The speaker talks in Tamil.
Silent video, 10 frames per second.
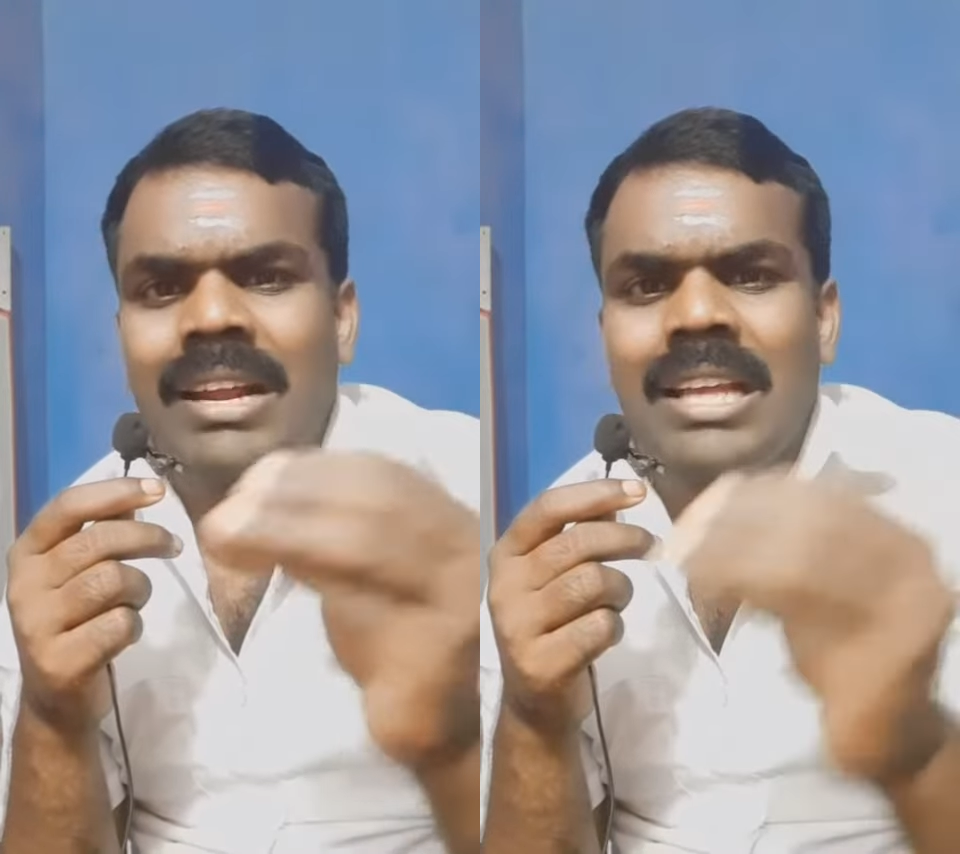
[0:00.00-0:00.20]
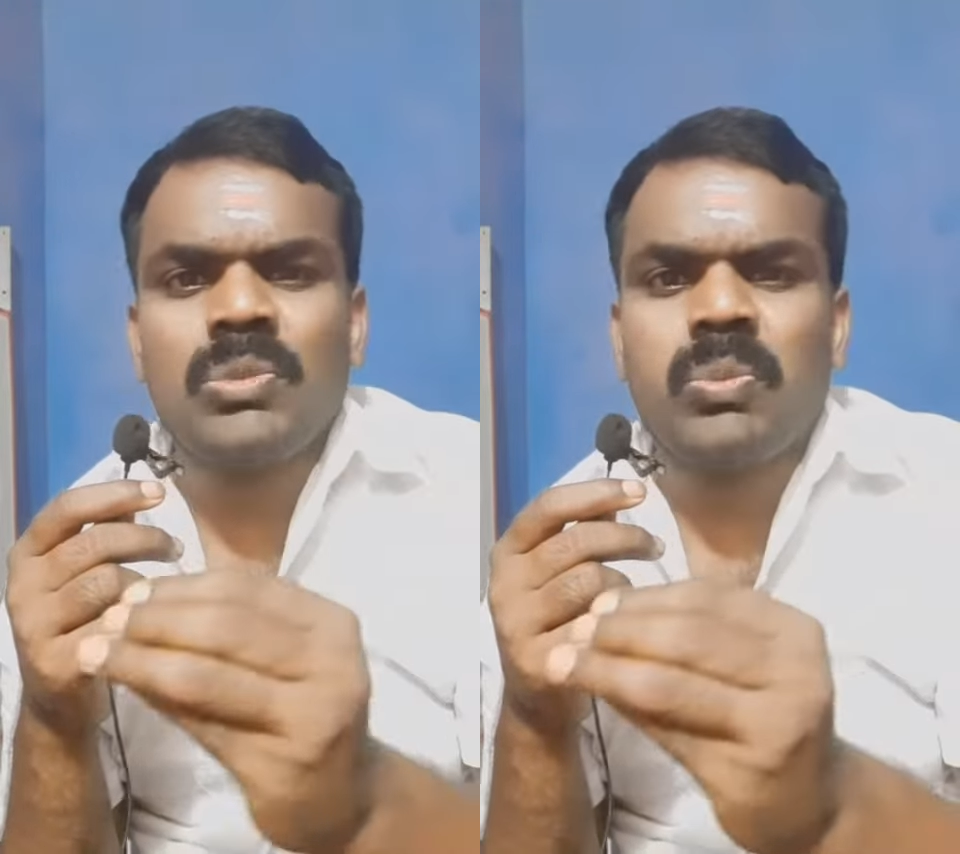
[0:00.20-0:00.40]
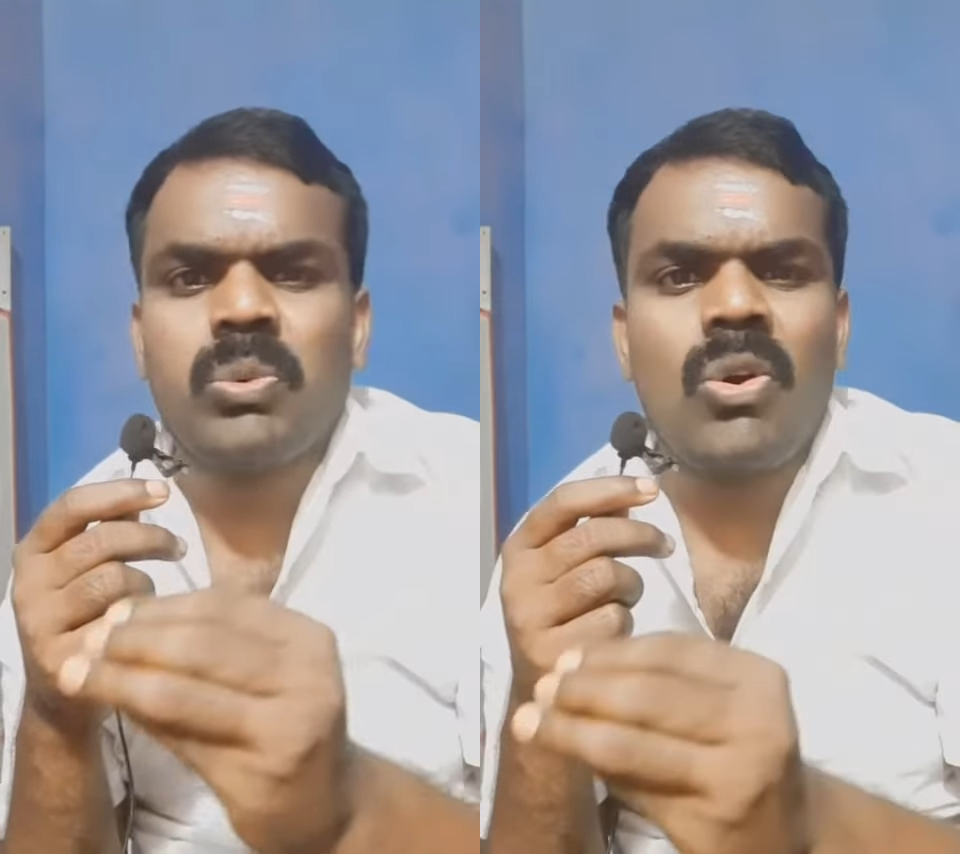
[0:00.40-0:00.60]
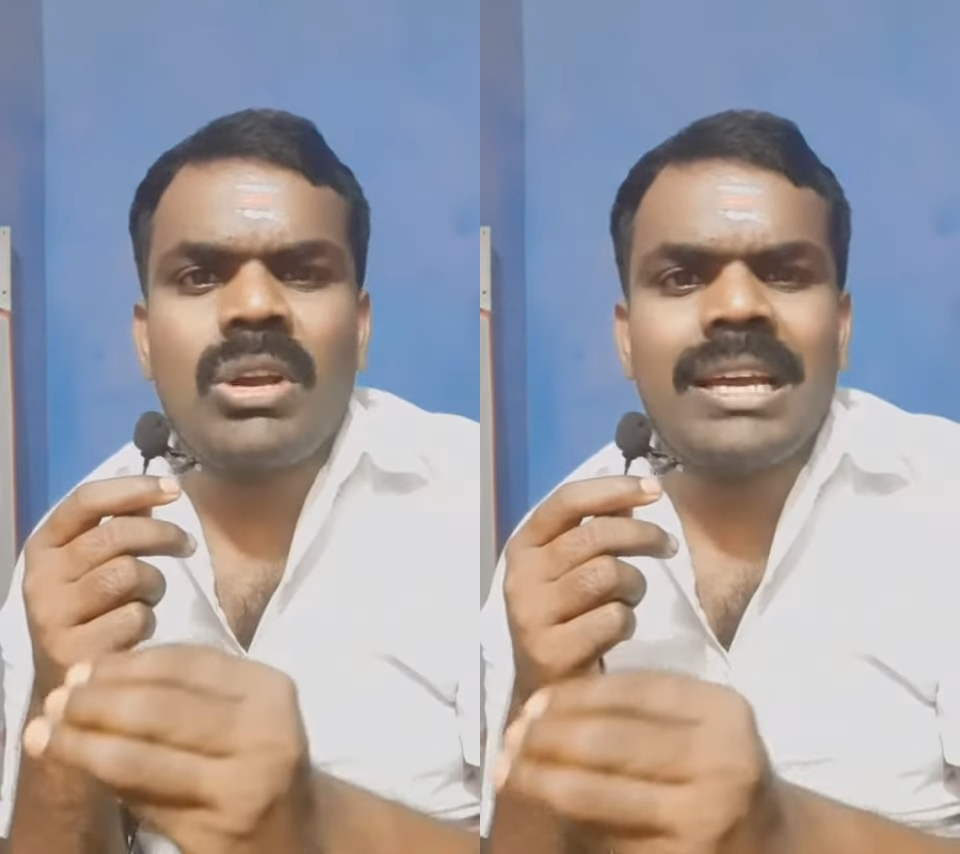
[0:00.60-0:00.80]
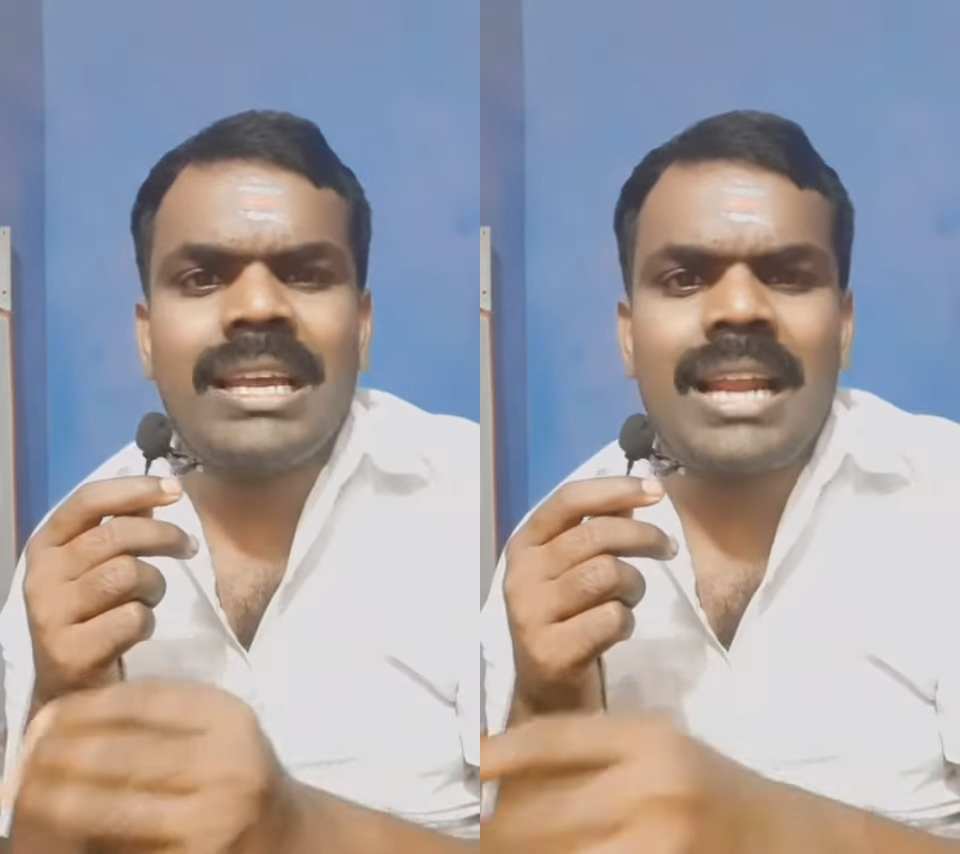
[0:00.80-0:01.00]
எவனாச்சும்
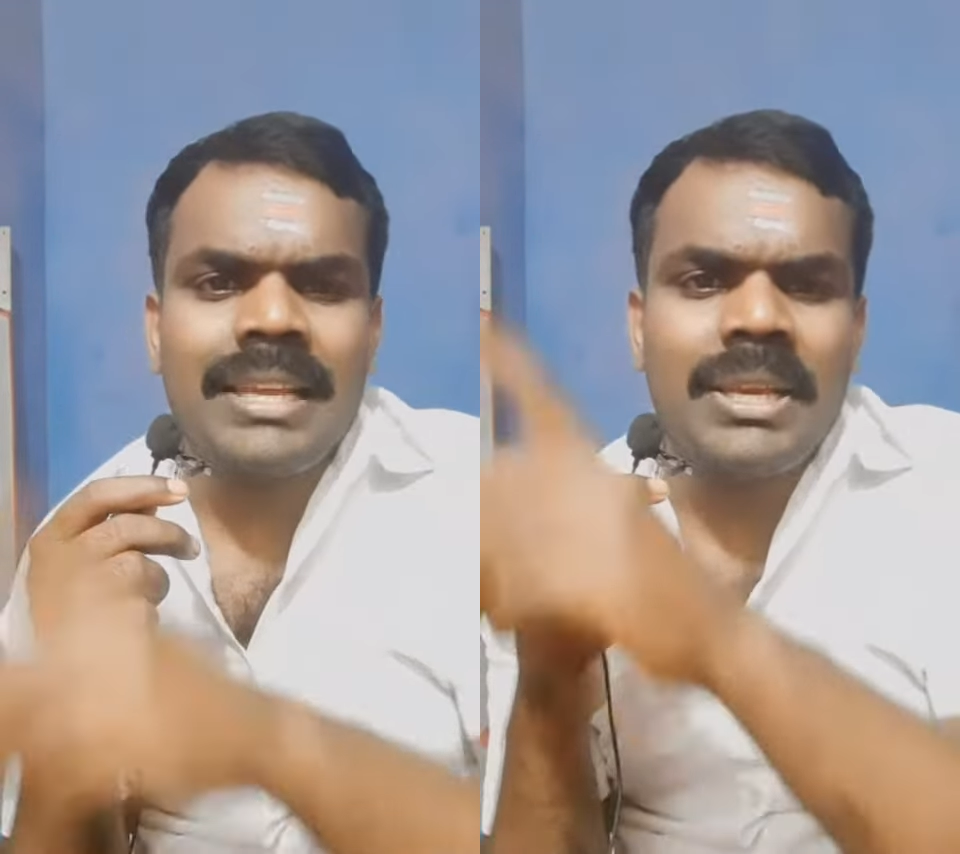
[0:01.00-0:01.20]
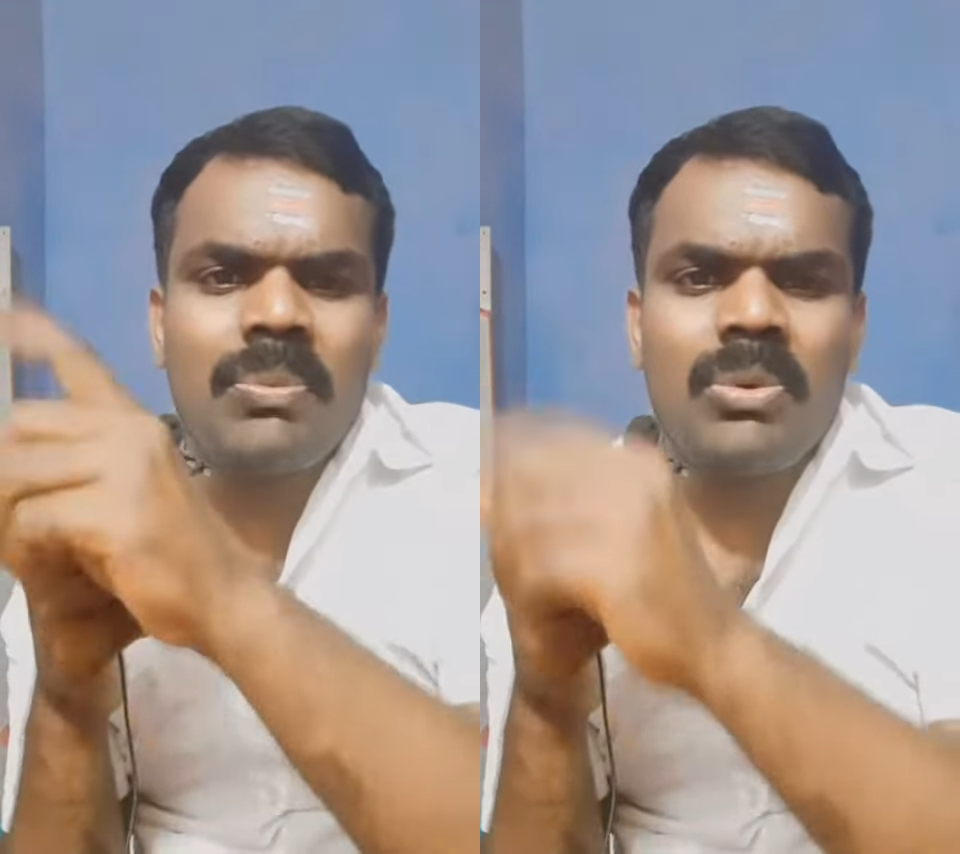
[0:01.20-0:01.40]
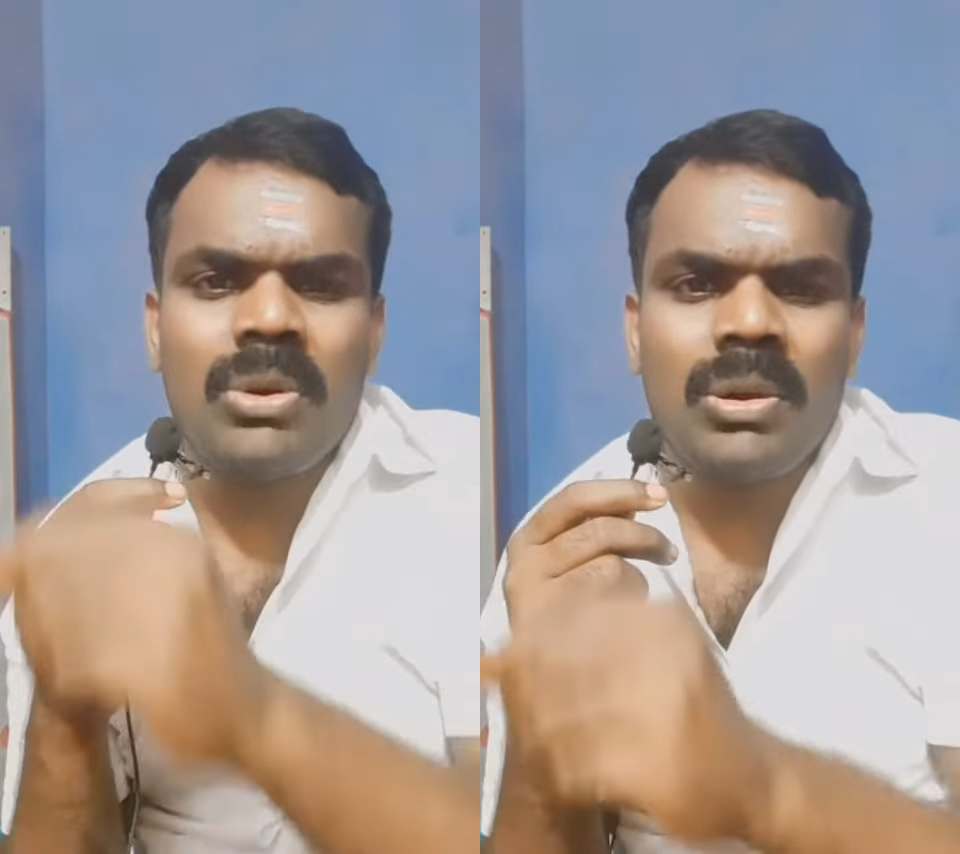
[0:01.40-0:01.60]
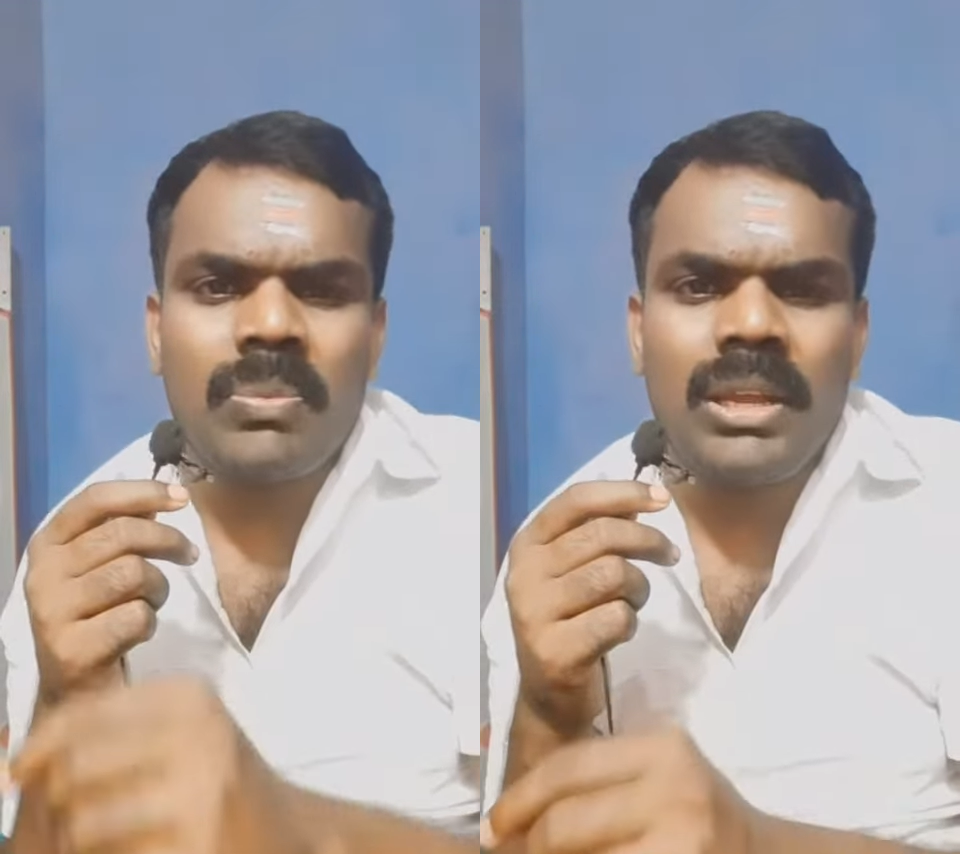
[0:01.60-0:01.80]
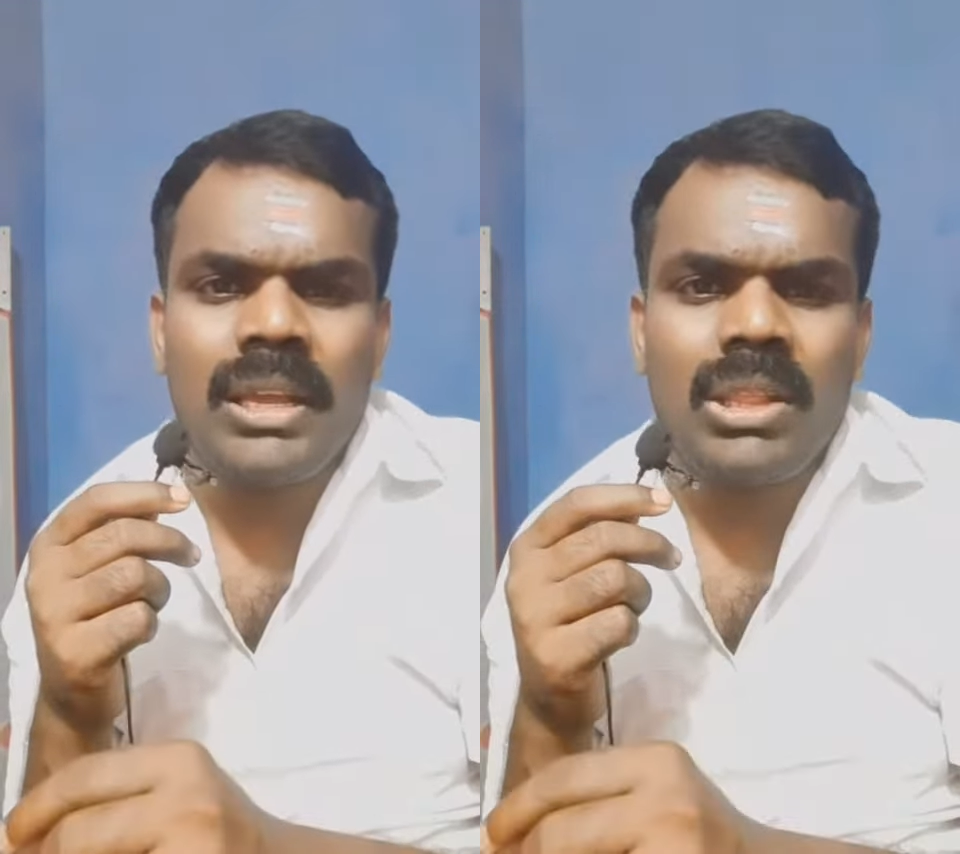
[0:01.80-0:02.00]
புரோக்கர் அங்கே போங்க போய்